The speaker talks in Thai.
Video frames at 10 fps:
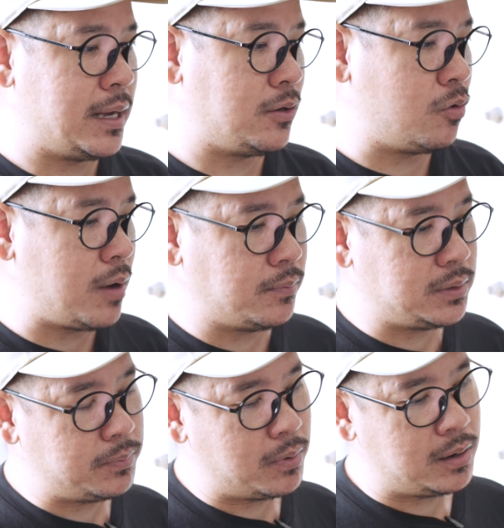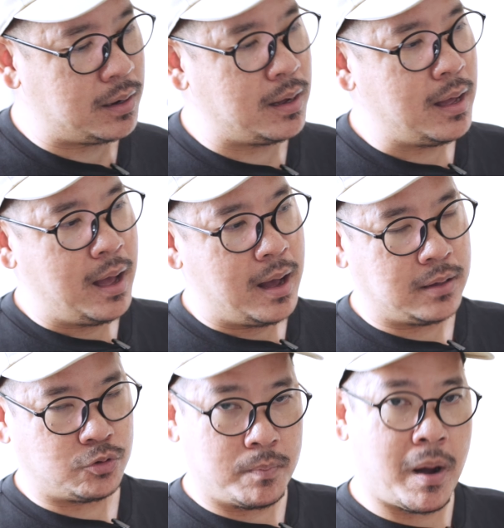นี้ด้วยความที่พอ
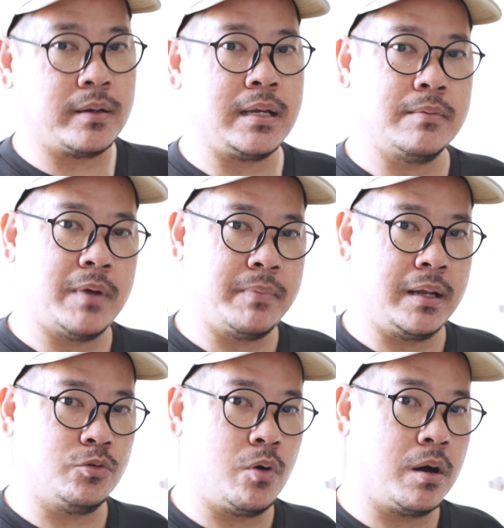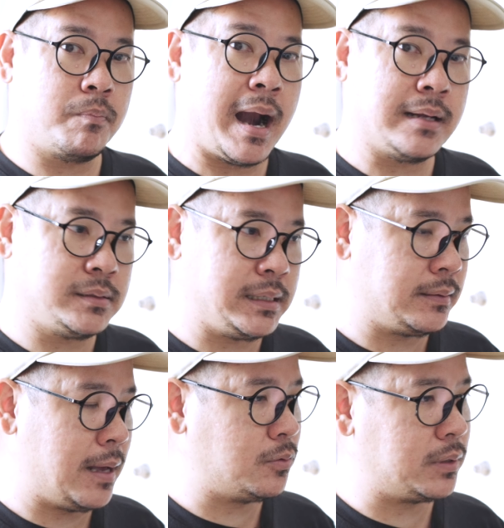ตัวบอดี้มันเป็นตัวของพลาสติก
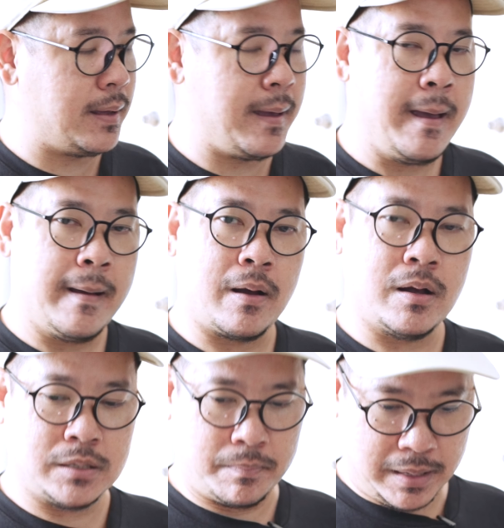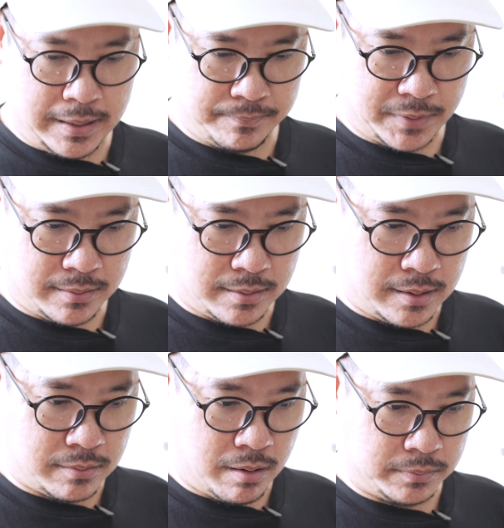เนี่ยตรงนี้ก็จะมีเรื่อง
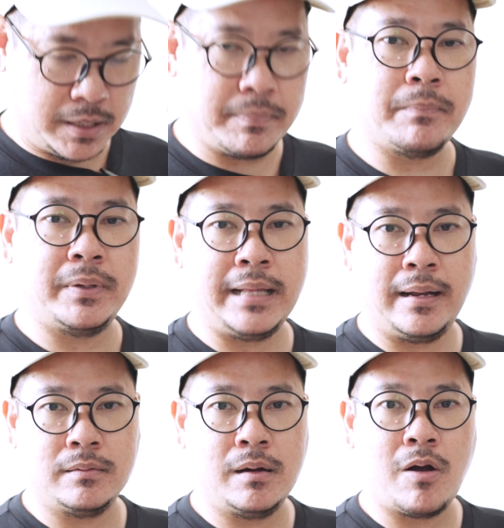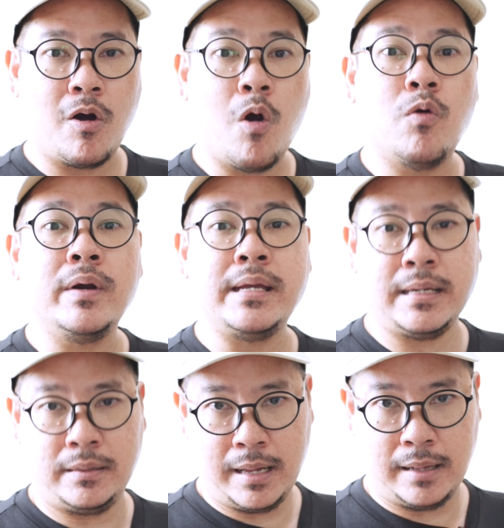ของที่เป็นประเด็นเรื่องของโอเวอร์ฮี
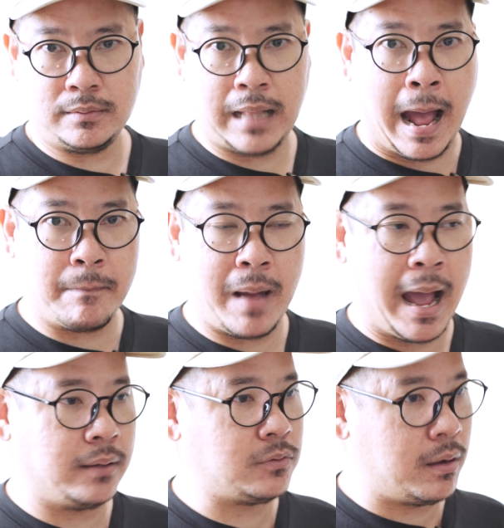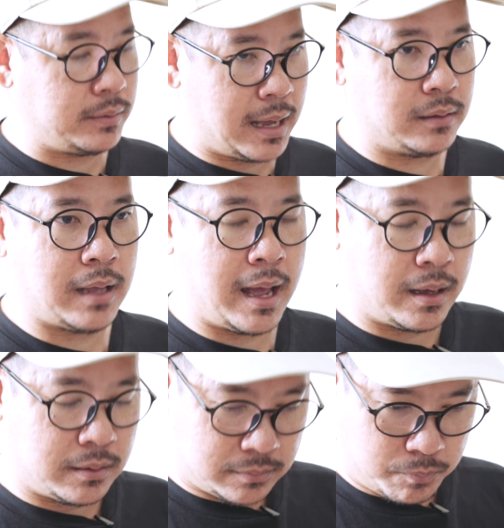ทเนี่ยตามมาตอนเนี้ยถ้า
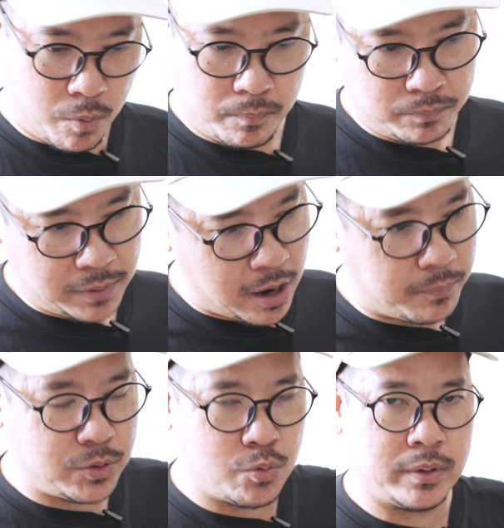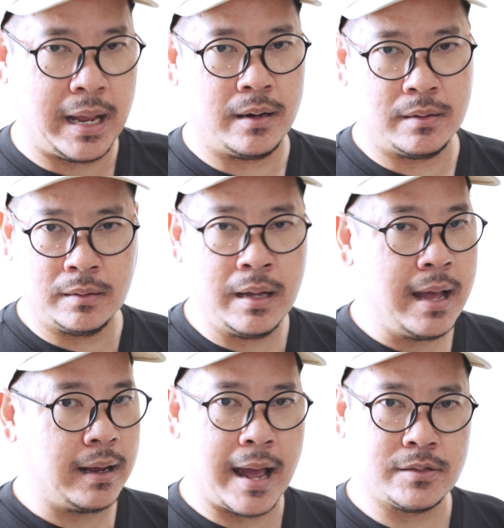ผมเข้าไปดูเนี่ยหรือ
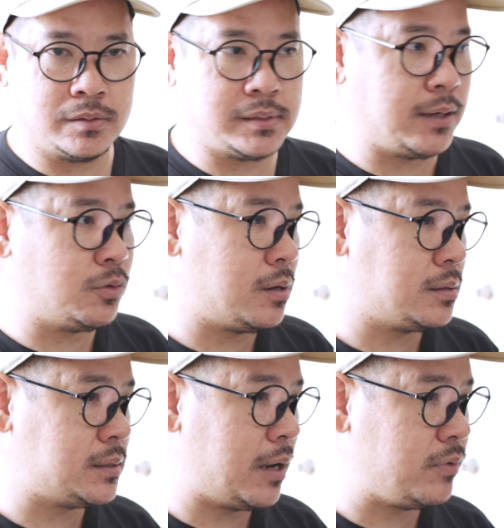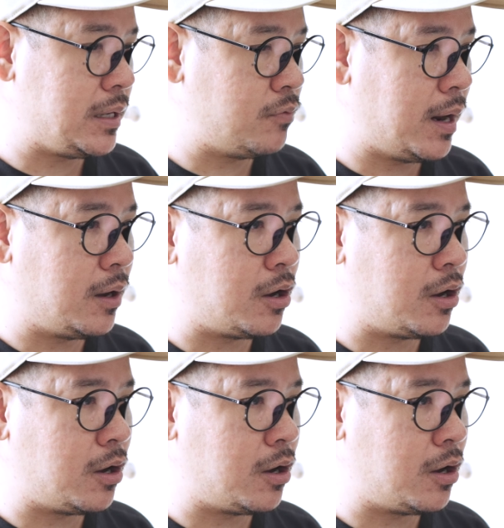ใครสนใจตัวของ แซด วี อี วัน แล้ว